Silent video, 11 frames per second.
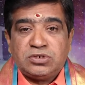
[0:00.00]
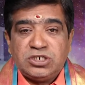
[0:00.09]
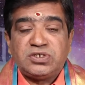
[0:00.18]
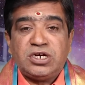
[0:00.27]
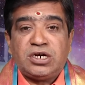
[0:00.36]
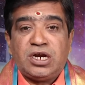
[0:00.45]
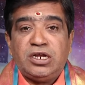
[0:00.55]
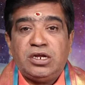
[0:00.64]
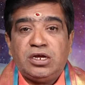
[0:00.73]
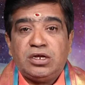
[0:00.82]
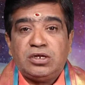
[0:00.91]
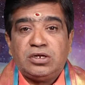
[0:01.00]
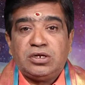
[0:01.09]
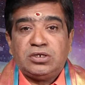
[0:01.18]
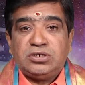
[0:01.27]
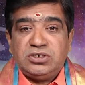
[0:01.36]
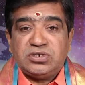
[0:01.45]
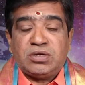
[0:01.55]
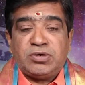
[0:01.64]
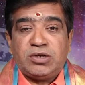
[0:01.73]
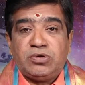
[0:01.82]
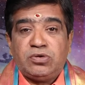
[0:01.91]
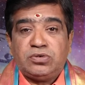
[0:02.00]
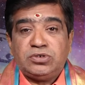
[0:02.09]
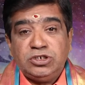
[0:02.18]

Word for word: చేసినట్లయినా ఈ సమయంలో